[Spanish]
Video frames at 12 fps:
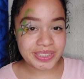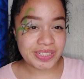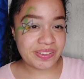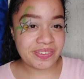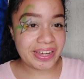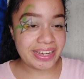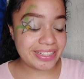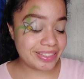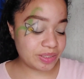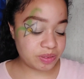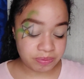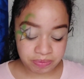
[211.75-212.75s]
Solo vean
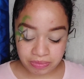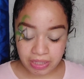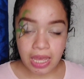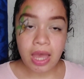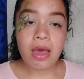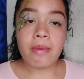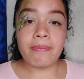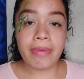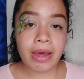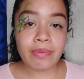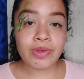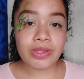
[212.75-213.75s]
esto.
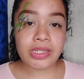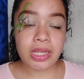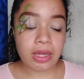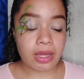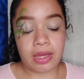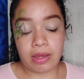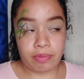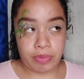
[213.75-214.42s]
Vamos a,